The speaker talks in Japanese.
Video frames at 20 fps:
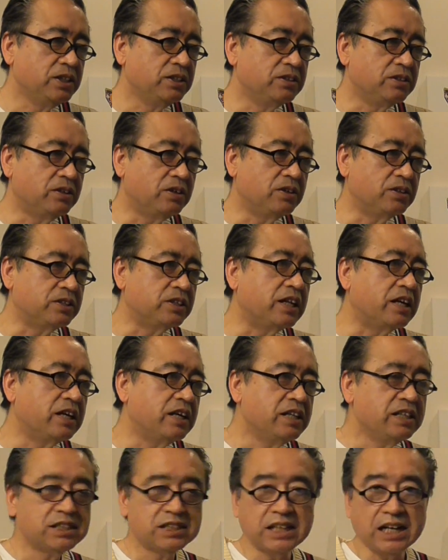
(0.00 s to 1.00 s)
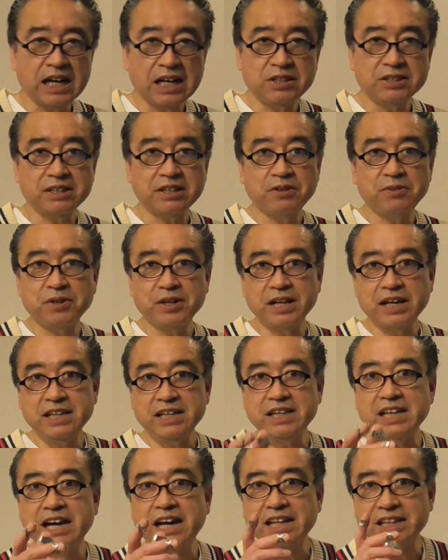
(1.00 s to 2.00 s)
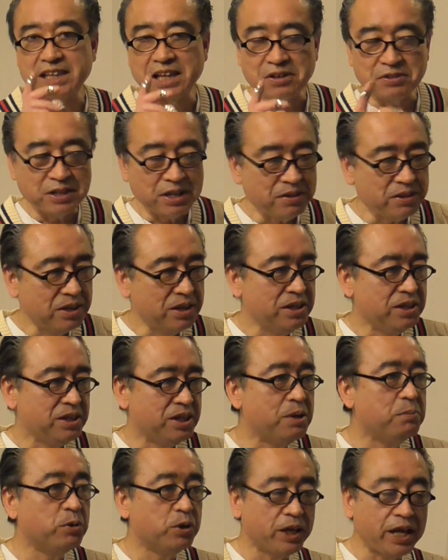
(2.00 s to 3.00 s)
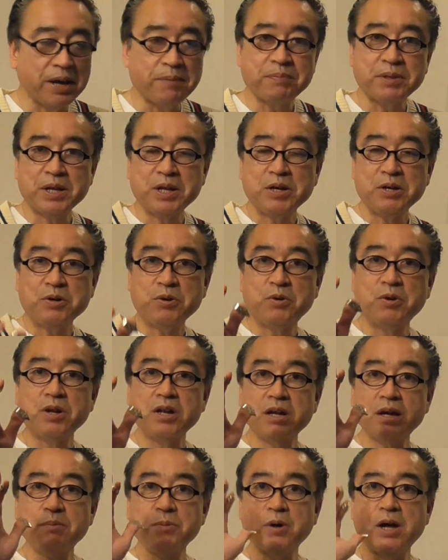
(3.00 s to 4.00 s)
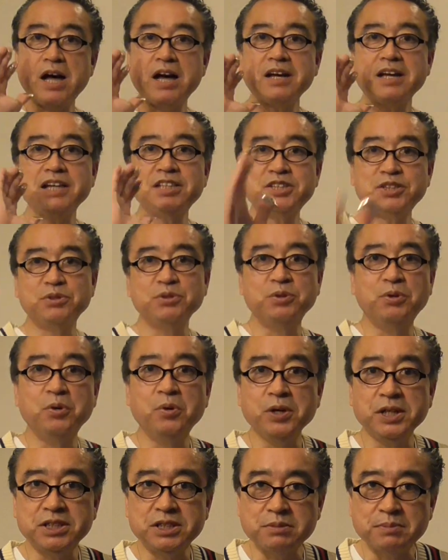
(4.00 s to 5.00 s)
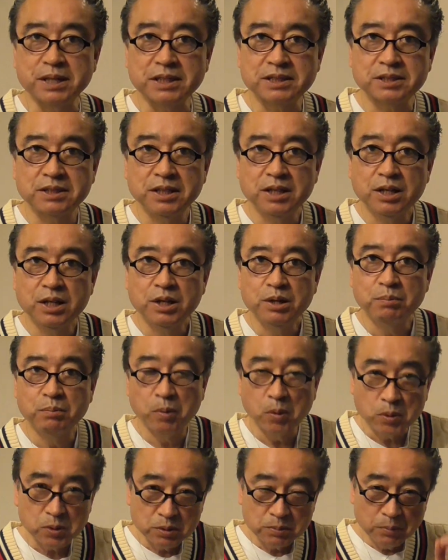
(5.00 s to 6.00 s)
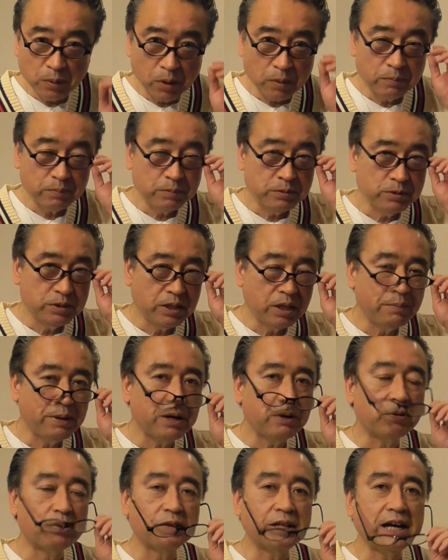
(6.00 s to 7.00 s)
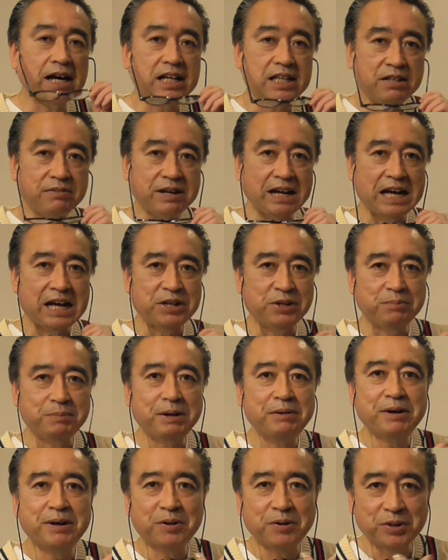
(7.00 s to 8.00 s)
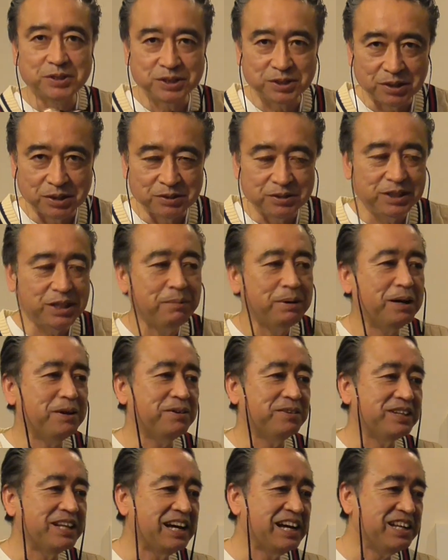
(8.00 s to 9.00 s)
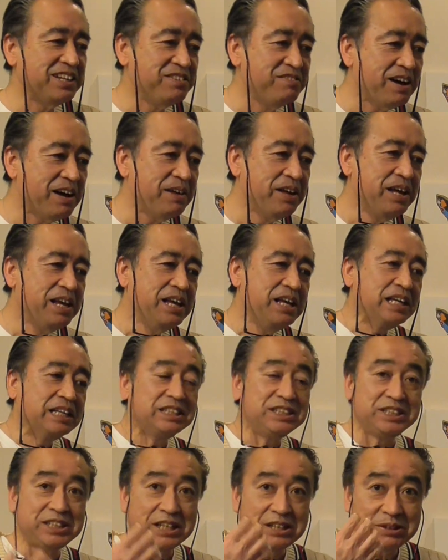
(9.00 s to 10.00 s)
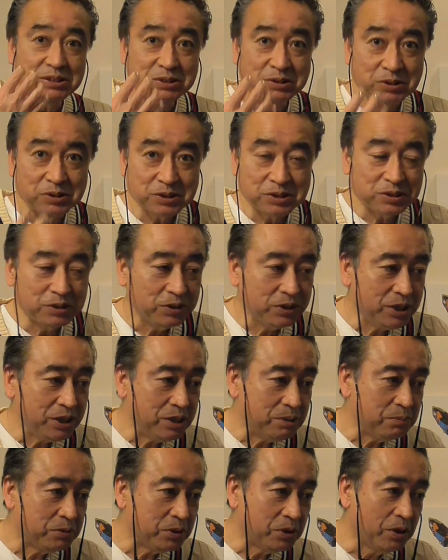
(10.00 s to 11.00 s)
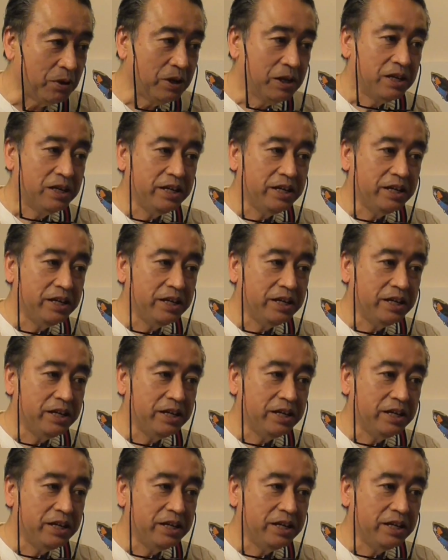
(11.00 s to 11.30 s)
いうことで坂井さんはこれが言いたかったのねでもねこれはもう激しく同意します僕も筆箱の中にはあのバファローズの筆箱の中にはジェットストリームの